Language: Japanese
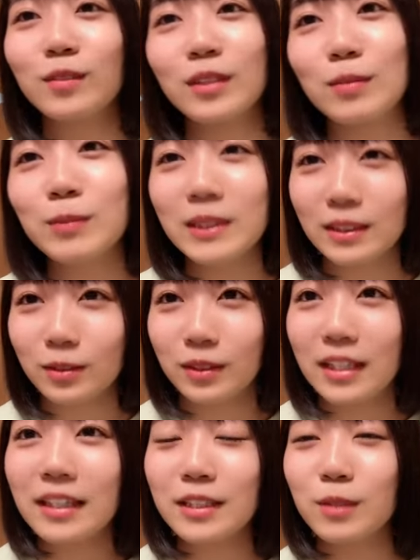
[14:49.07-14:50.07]
気持ちがすごい
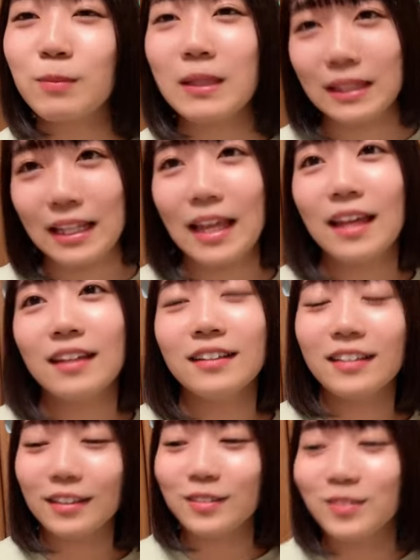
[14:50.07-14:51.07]
出てしまって
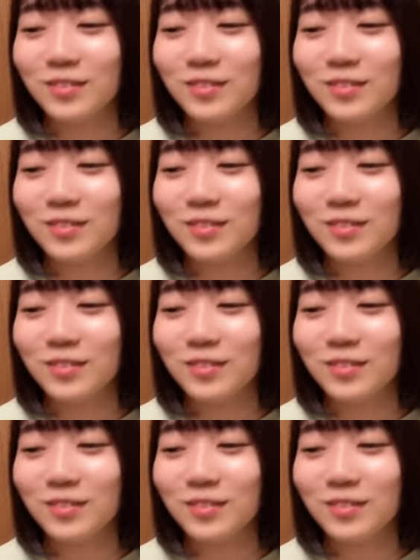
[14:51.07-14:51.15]
あの